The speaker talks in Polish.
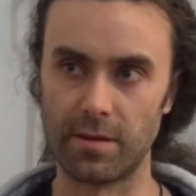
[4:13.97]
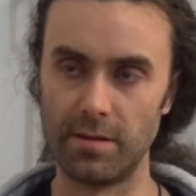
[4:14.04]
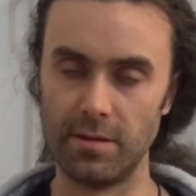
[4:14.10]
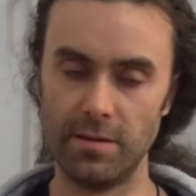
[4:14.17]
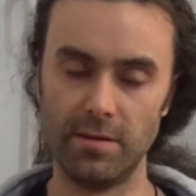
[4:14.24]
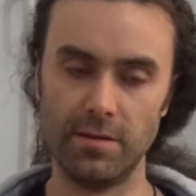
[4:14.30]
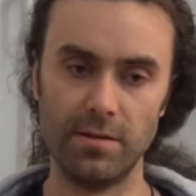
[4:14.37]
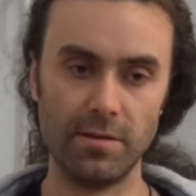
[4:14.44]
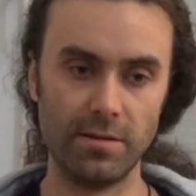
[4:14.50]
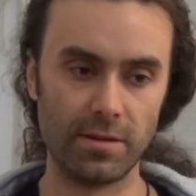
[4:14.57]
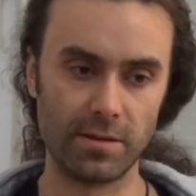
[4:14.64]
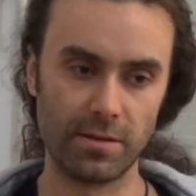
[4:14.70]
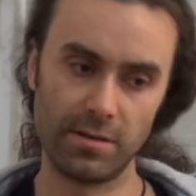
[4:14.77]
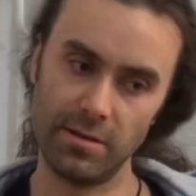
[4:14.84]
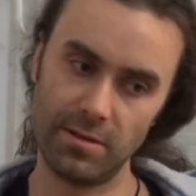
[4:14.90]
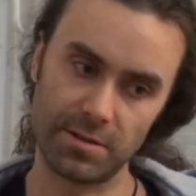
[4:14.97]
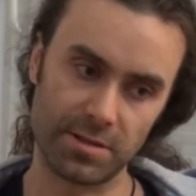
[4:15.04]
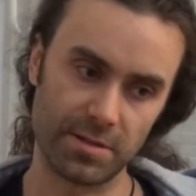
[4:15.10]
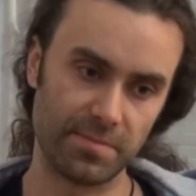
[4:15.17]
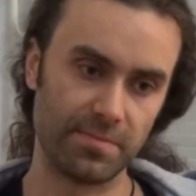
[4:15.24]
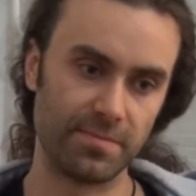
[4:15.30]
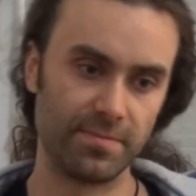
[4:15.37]
I, i, i ileś
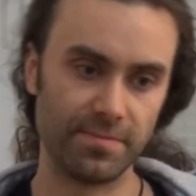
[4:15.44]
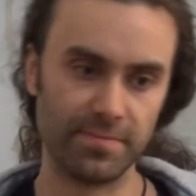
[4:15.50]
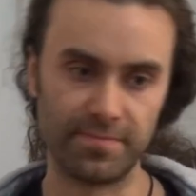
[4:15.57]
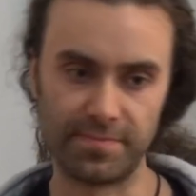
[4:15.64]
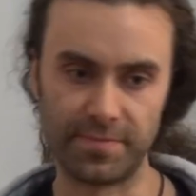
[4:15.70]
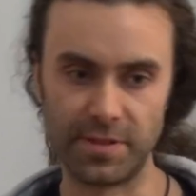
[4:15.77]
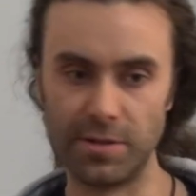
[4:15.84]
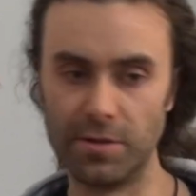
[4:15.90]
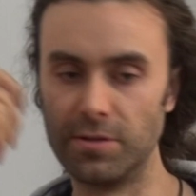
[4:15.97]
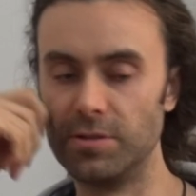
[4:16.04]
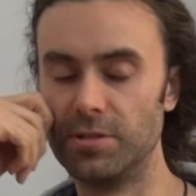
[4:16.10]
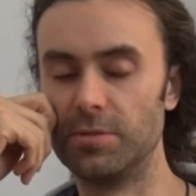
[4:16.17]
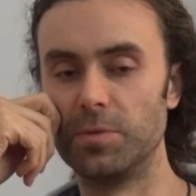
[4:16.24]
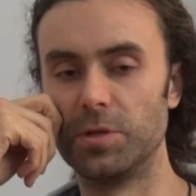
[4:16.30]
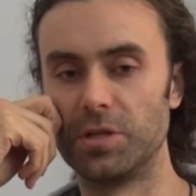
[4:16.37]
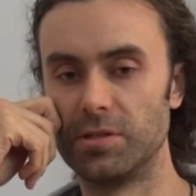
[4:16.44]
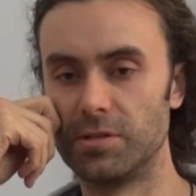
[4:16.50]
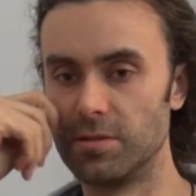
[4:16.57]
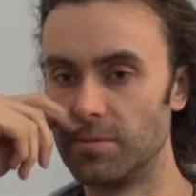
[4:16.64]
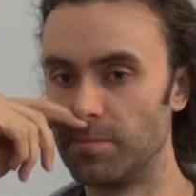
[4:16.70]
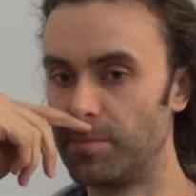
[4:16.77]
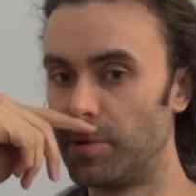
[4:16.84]
tam tygodni czy
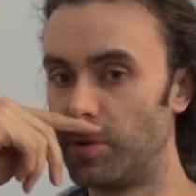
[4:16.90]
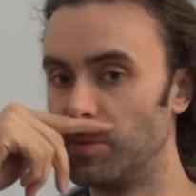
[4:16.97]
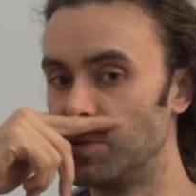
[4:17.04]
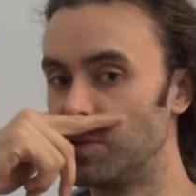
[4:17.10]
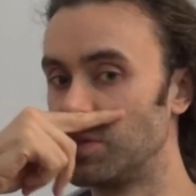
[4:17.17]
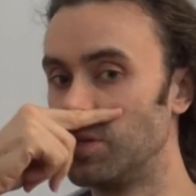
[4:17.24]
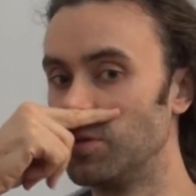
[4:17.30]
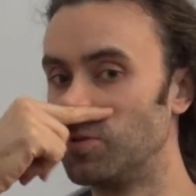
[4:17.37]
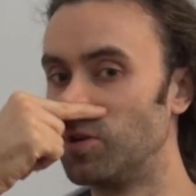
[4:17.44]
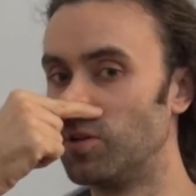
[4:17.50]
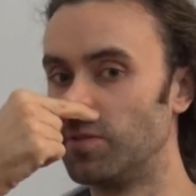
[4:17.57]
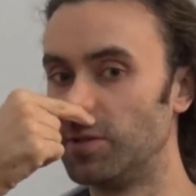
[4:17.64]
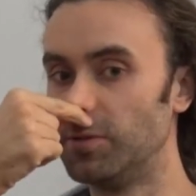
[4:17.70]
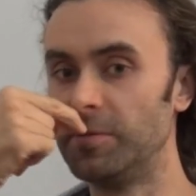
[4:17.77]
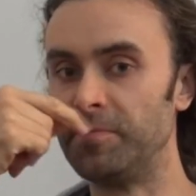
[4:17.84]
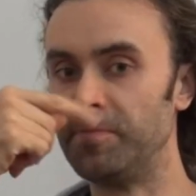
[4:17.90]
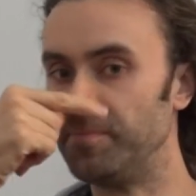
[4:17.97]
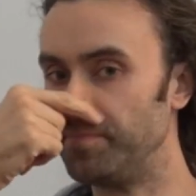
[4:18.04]
miesięcy pomysł kiełkował.